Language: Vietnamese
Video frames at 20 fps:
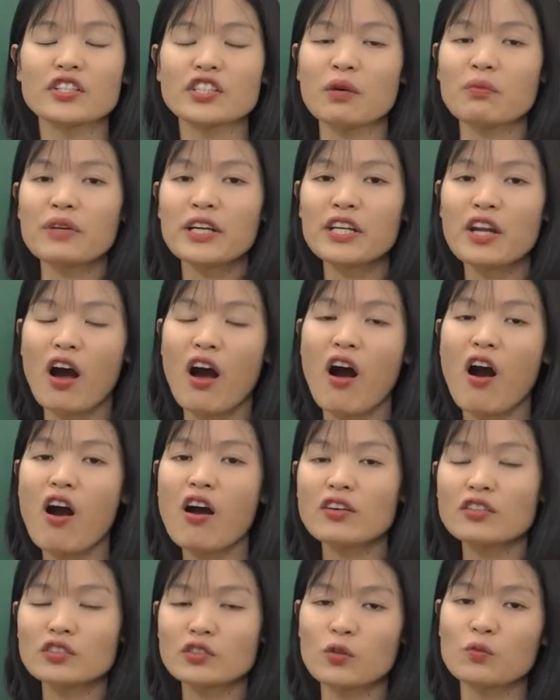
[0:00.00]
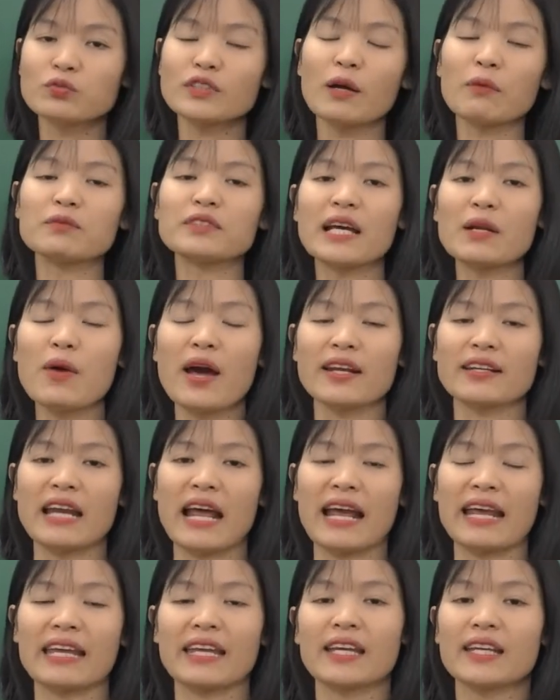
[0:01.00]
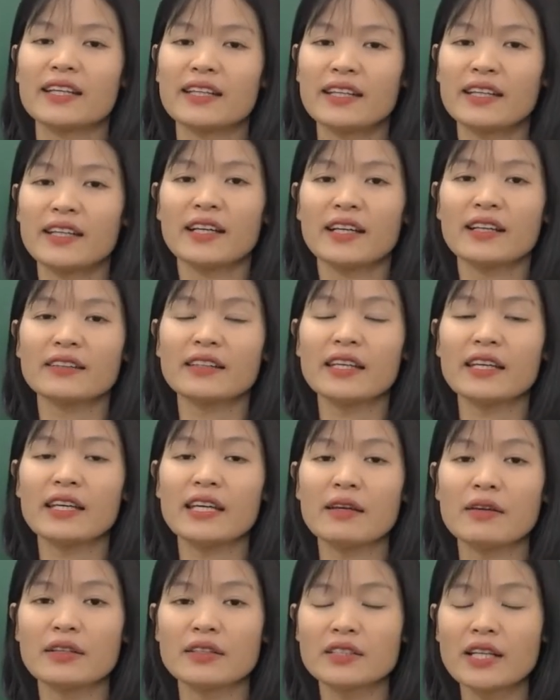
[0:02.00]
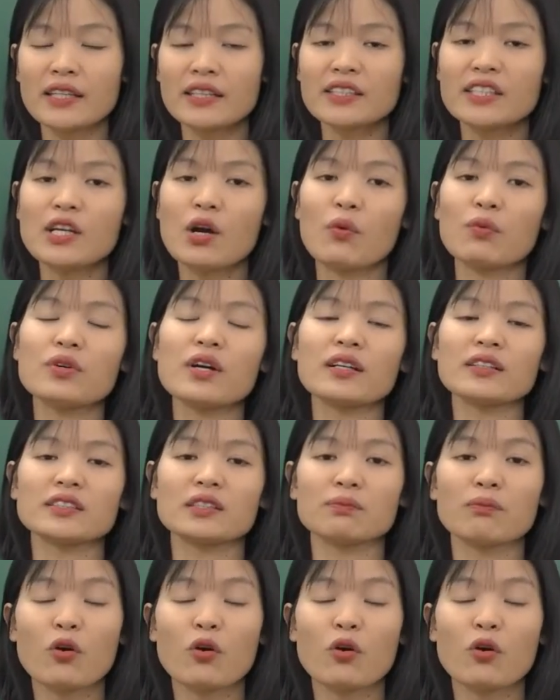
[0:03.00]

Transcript: Trong khi đó, cũng trong giai đoạn này thì rất nhiều nước,